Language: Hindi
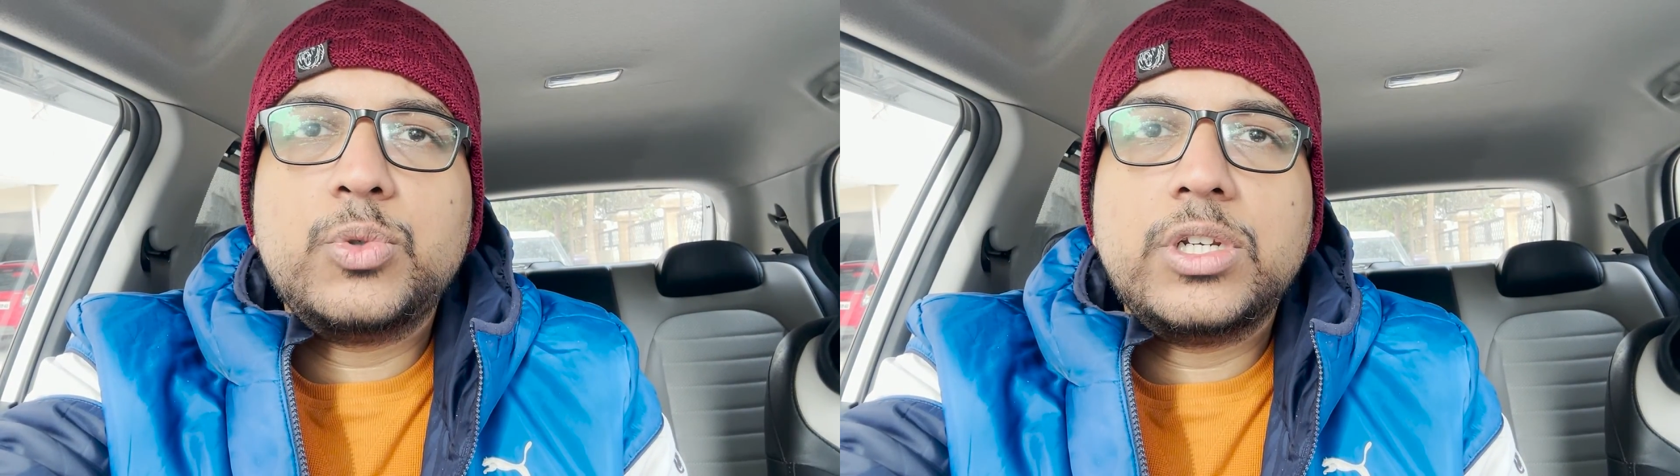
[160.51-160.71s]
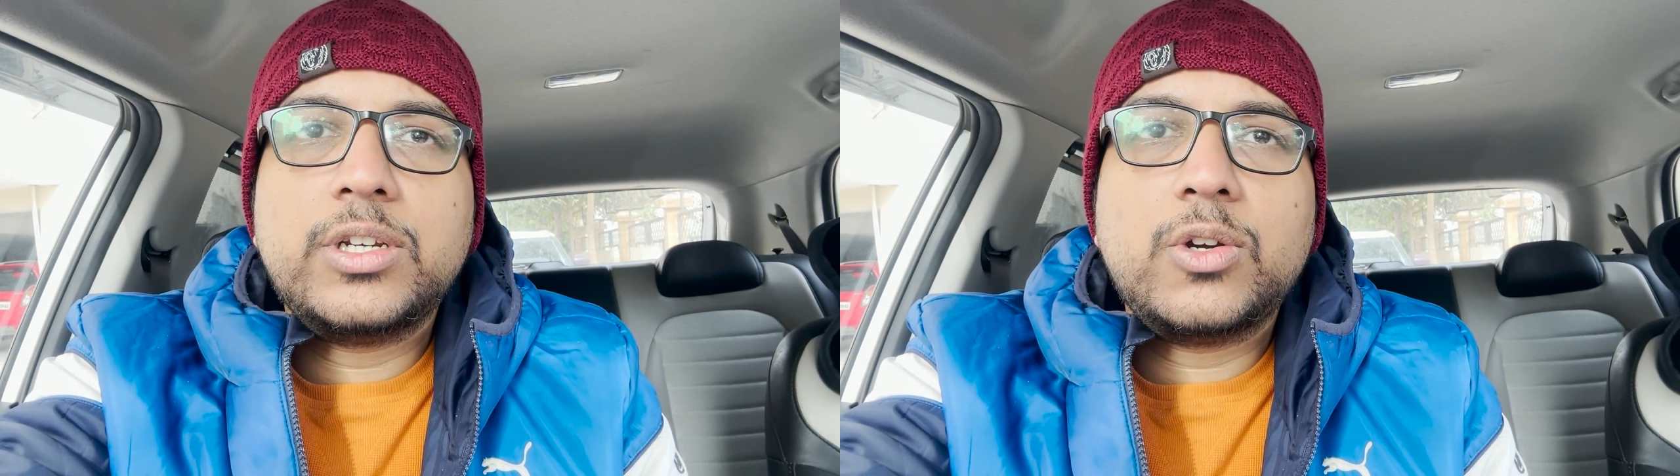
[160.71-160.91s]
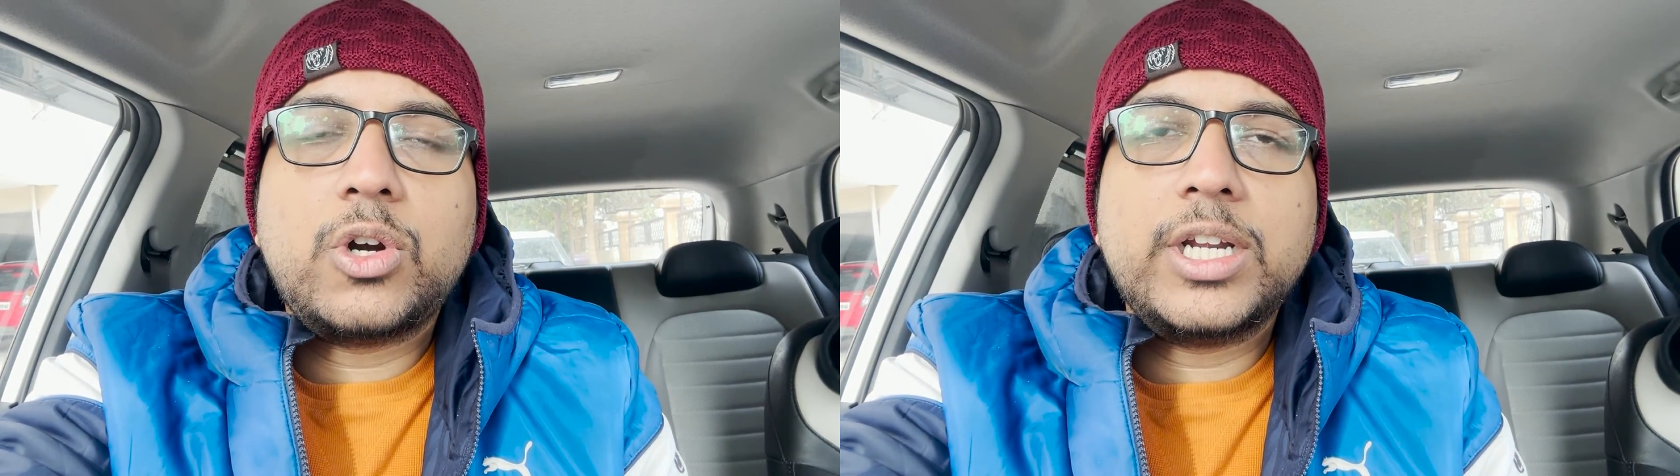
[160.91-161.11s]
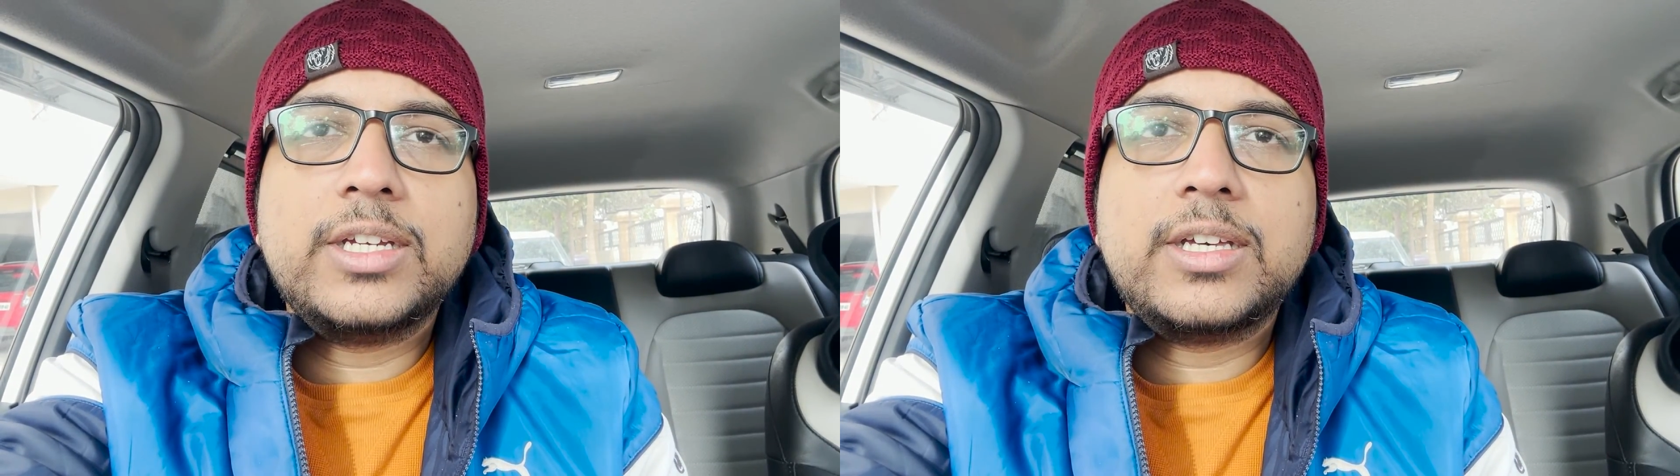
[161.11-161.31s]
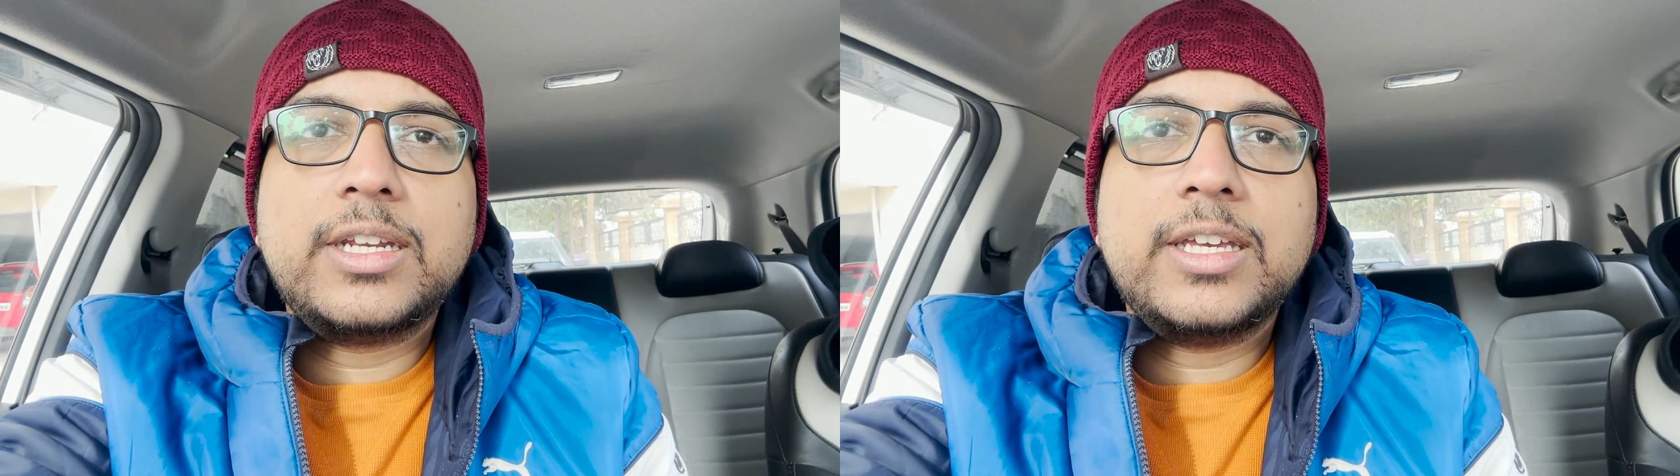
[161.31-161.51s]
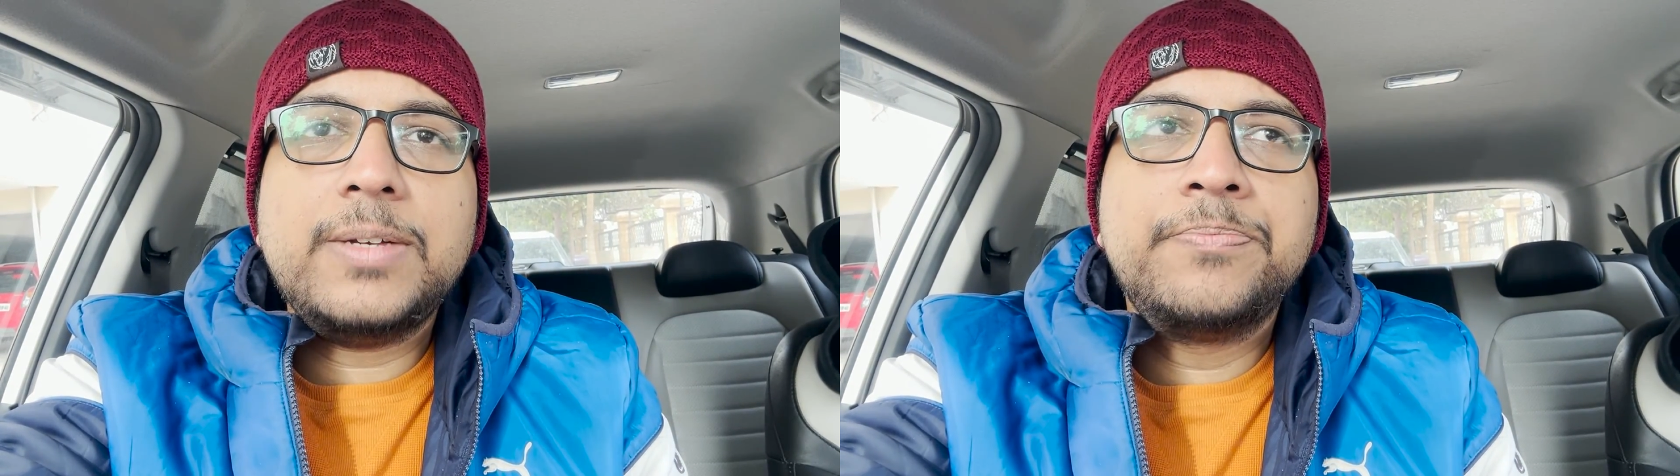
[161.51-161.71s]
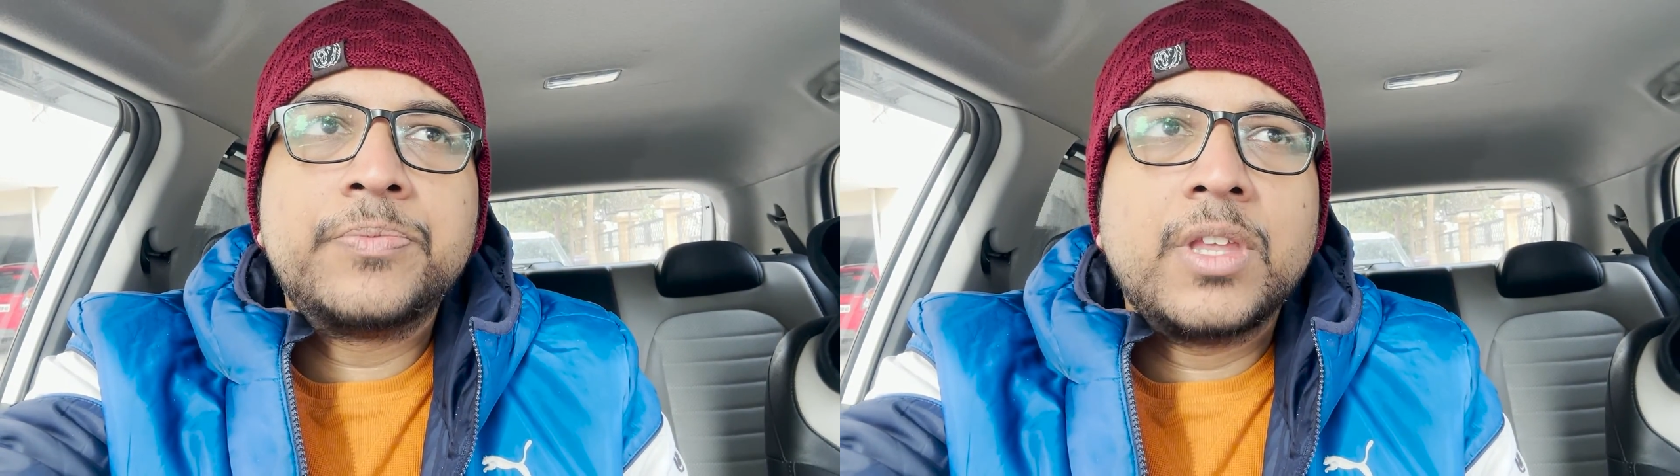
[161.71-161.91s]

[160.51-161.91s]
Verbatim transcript: पूरी रिकॉर्डिंग करी है